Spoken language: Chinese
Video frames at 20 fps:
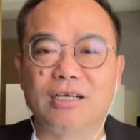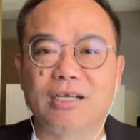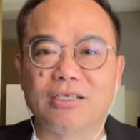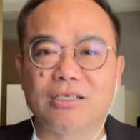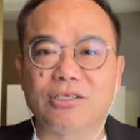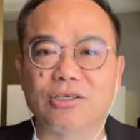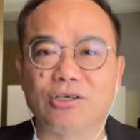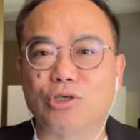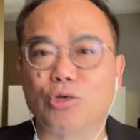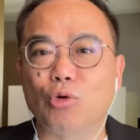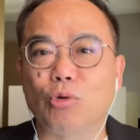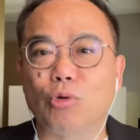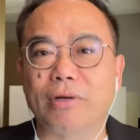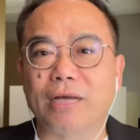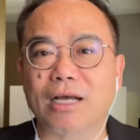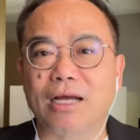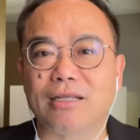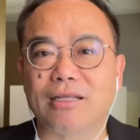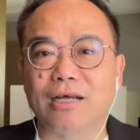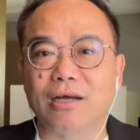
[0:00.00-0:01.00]
首先，我们
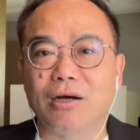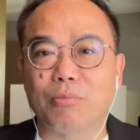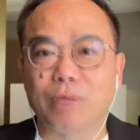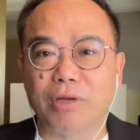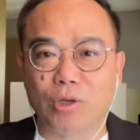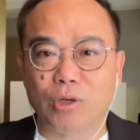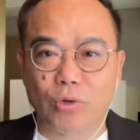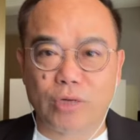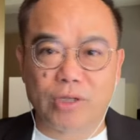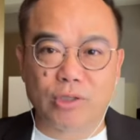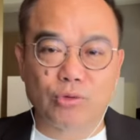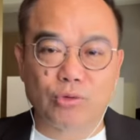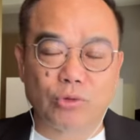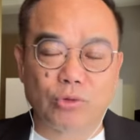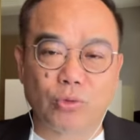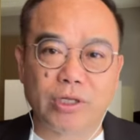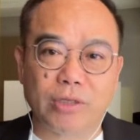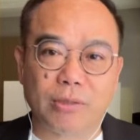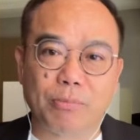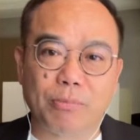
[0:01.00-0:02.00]
看到美国联准
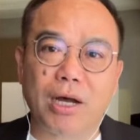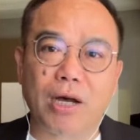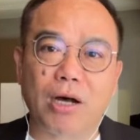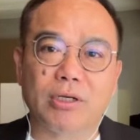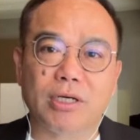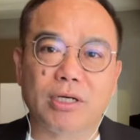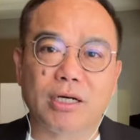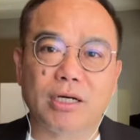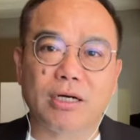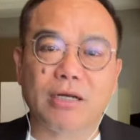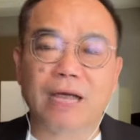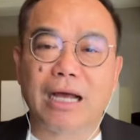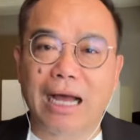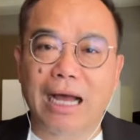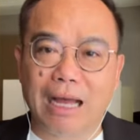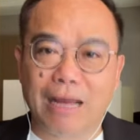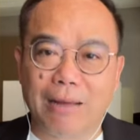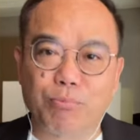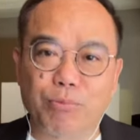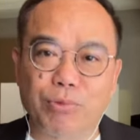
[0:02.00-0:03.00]
会的包额
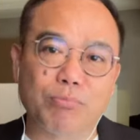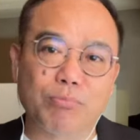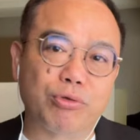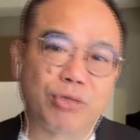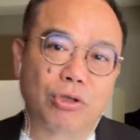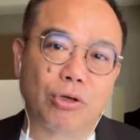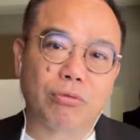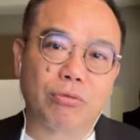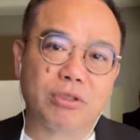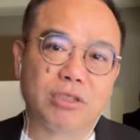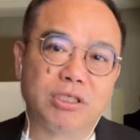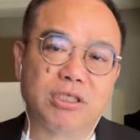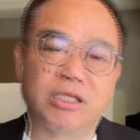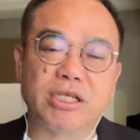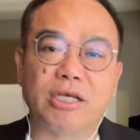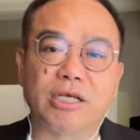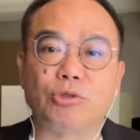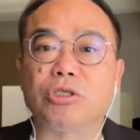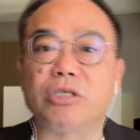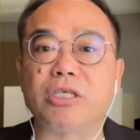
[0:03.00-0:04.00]
按兵不动，已经
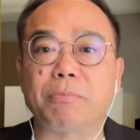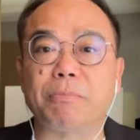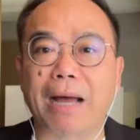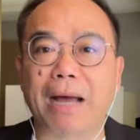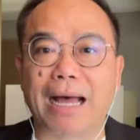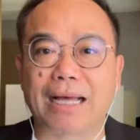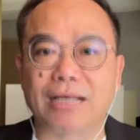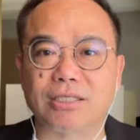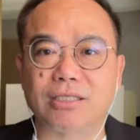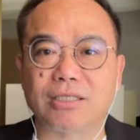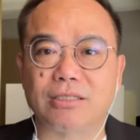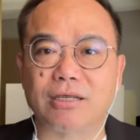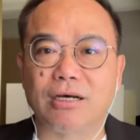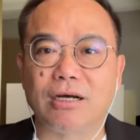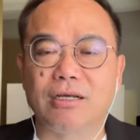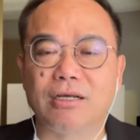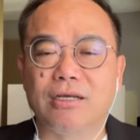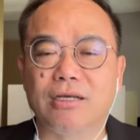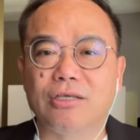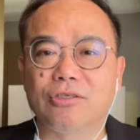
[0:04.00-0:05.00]
连续第八次
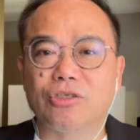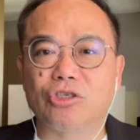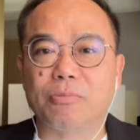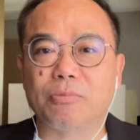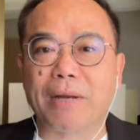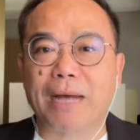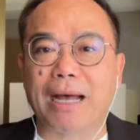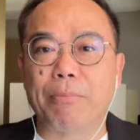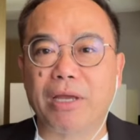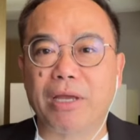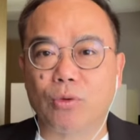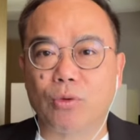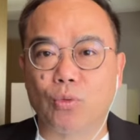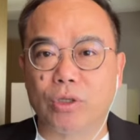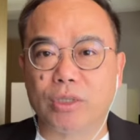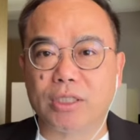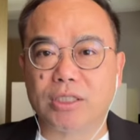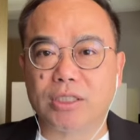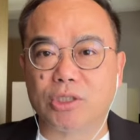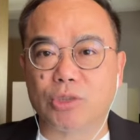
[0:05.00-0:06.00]
啊，就是把美
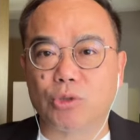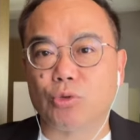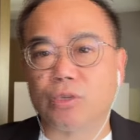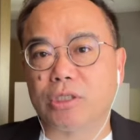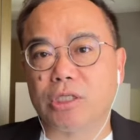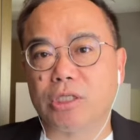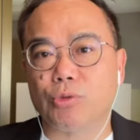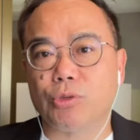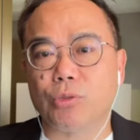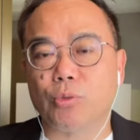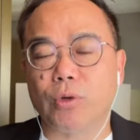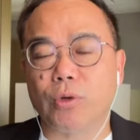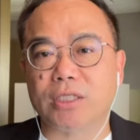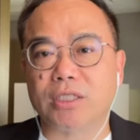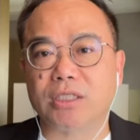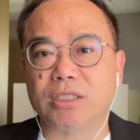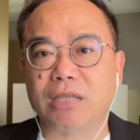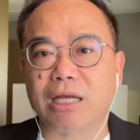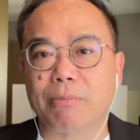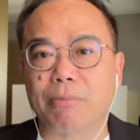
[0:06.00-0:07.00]
国的基准利率维
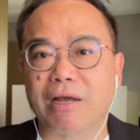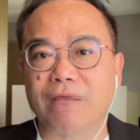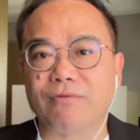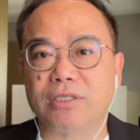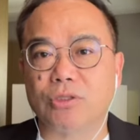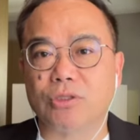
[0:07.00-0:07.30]
持在百